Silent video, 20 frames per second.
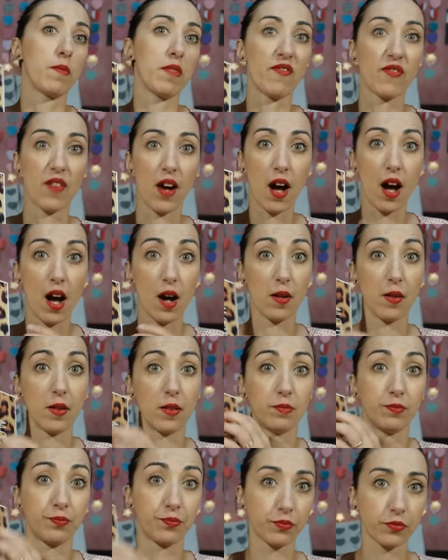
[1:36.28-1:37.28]
mi
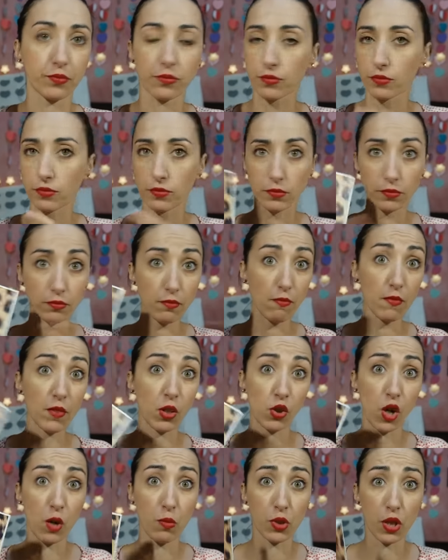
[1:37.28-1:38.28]
fa
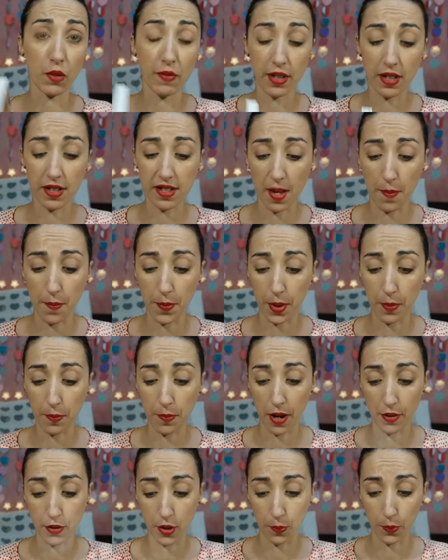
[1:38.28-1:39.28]
comodo averli sempre in
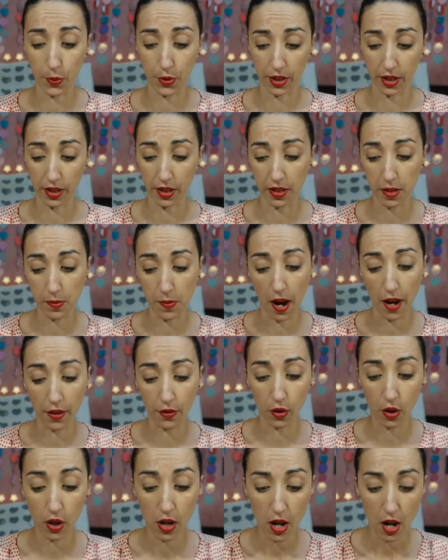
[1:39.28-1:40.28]
bagno a portata di
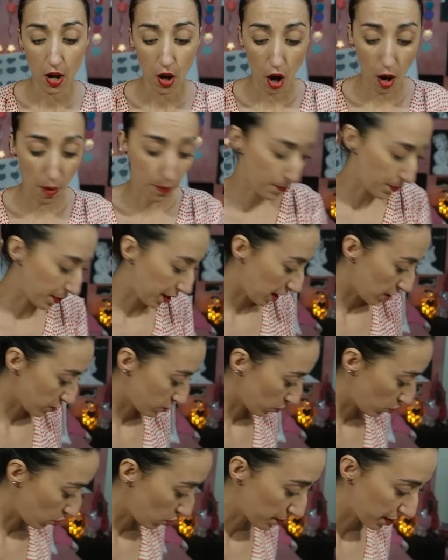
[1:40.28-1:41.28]
mano ho
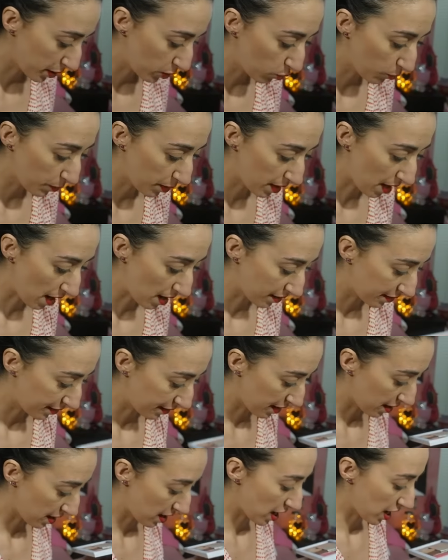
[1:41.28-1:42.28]
preso come
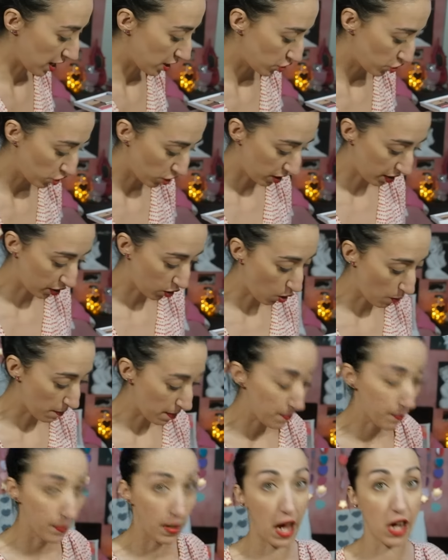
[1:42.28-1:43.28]
illuminante Angel e
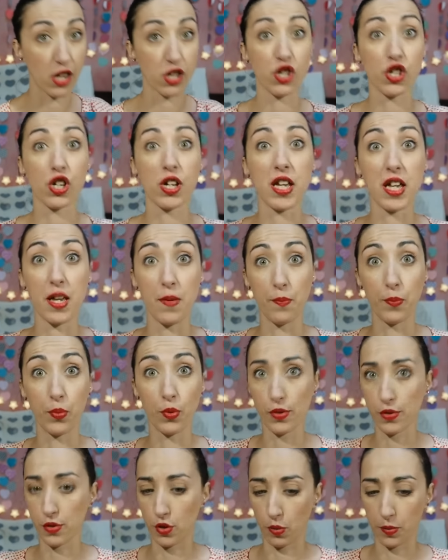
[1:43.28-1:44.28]
come blush
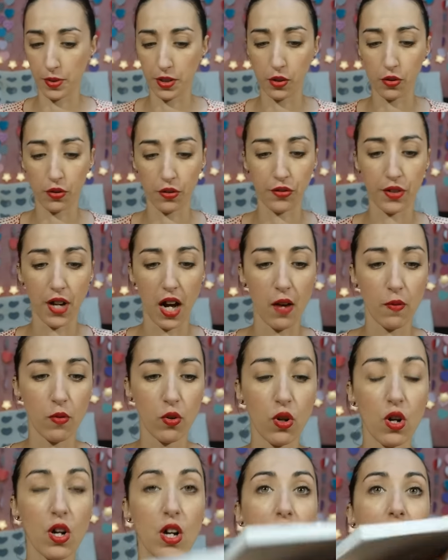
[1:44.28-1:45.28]
Impulse, non mi
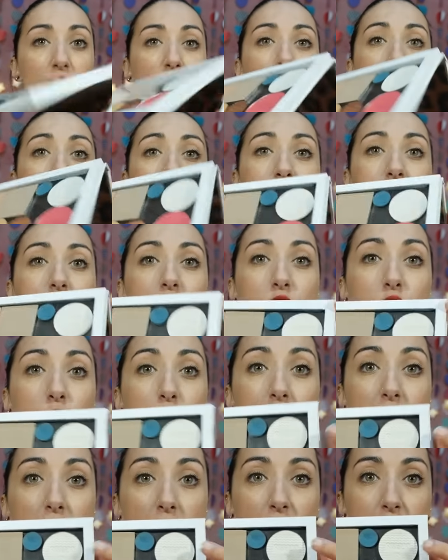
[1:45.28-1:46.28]
ricordavo questo è
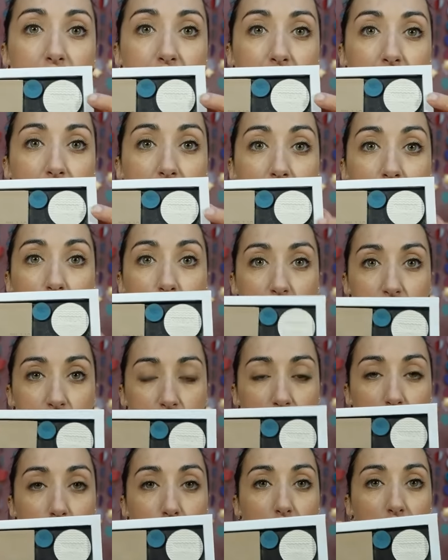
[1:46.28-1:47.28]
l'illuminante e
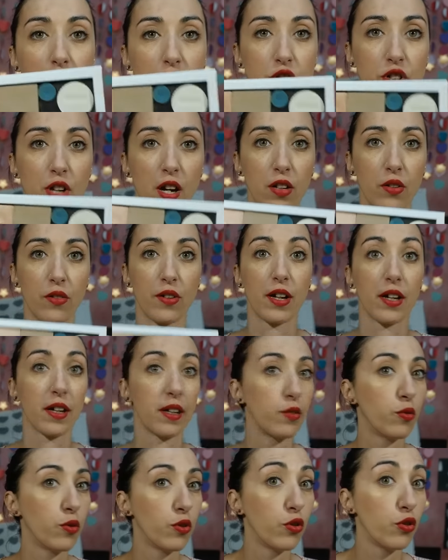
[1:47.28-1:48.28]
questo è il blush allora
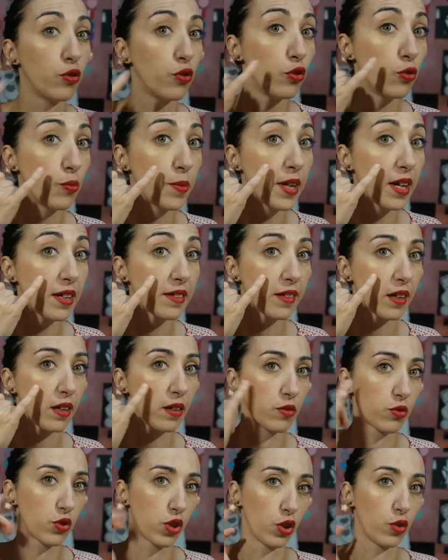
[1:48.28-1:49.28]

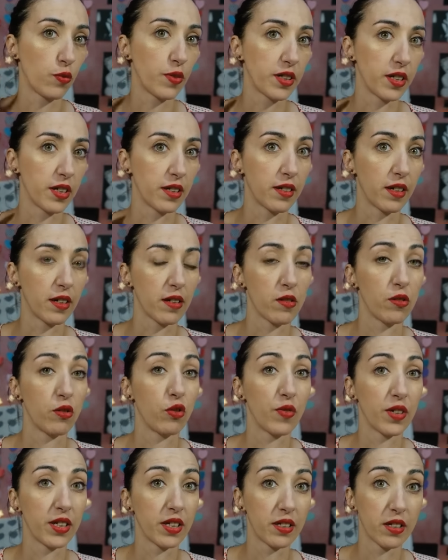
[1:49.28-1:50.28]
l'illuminante, cioè lo vedete lo
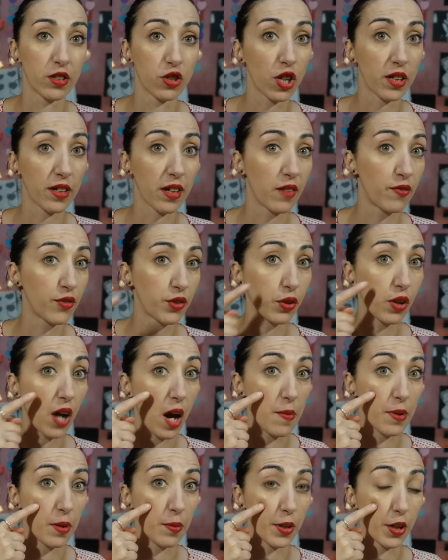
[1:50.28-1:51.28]
vedete già dalla
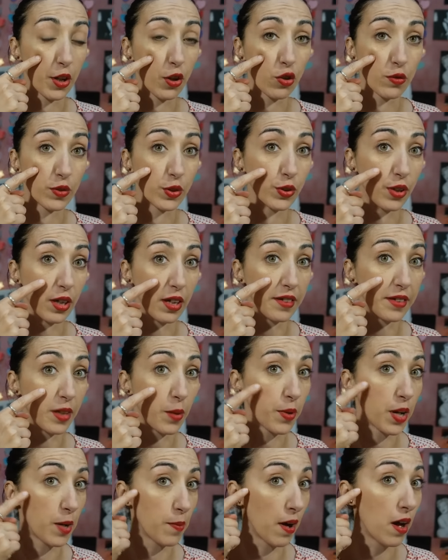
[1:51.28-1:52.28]
fotocamera perché io lo vedo
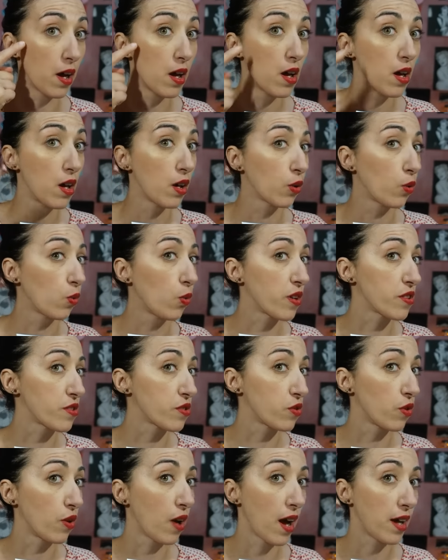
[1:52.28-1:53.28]
dall'anteprima
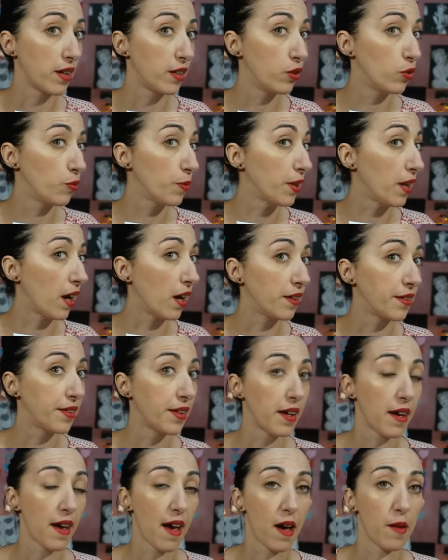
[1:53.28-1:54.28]
questo è
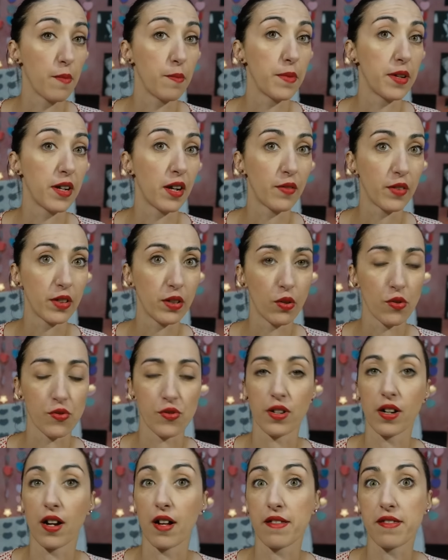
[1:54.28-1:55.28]
l'illuminante, è meraviglioso
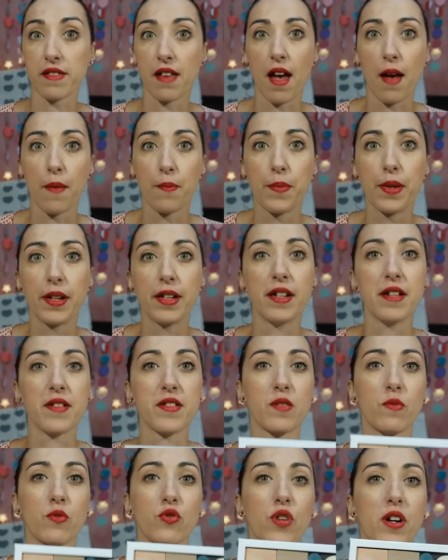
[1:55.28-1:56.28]
ragazzi, è
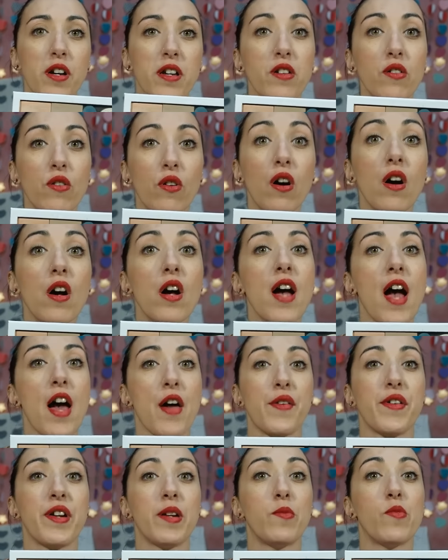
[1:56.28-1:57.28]
bellissimo, cioè io
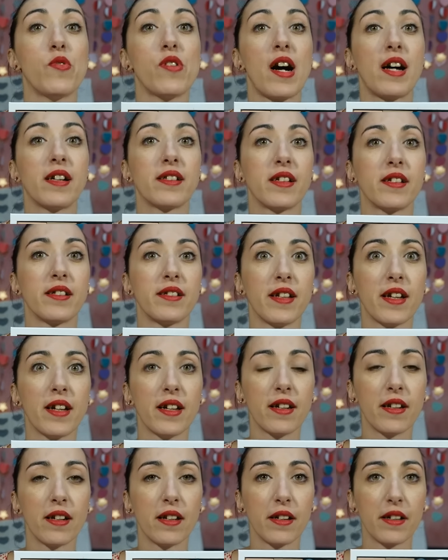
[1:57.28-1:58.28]
ero innamorata
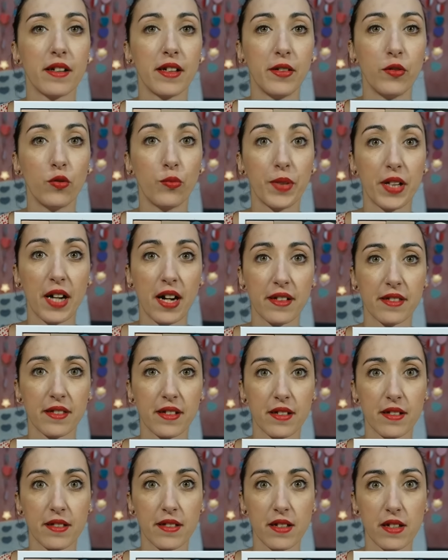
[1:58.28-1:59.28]

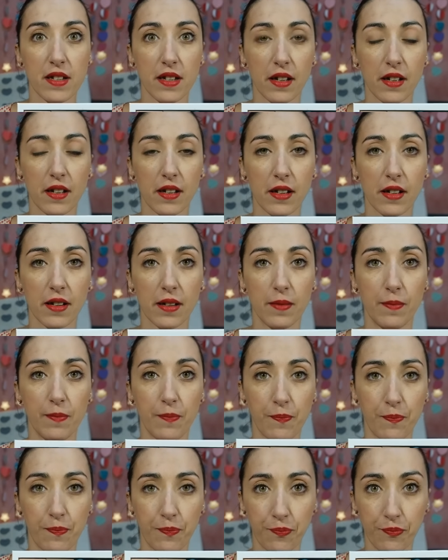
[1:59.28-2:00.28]
dell'illuminante di...
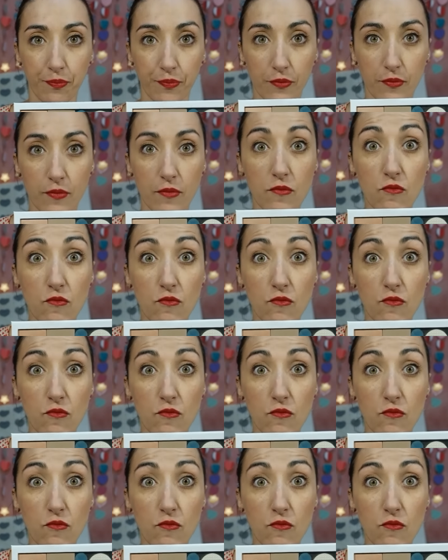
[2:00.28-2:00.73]
Ehm,